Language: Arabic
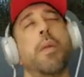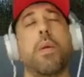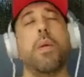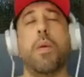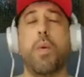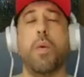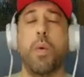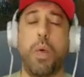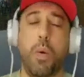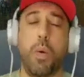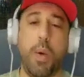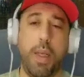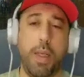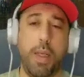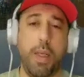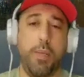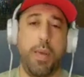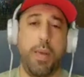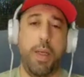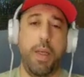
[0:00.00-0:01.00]
واخوانها اللي
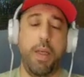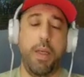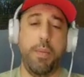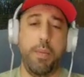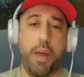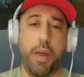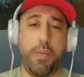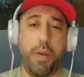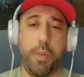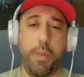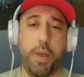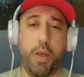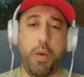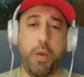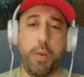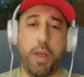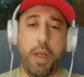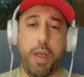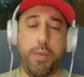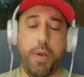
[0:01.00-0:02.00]
في الحلم ما في بينهم
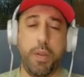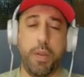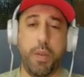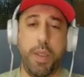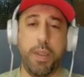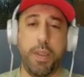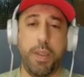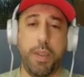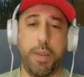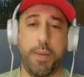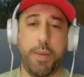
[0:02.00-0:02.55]
خلافات ولا شيء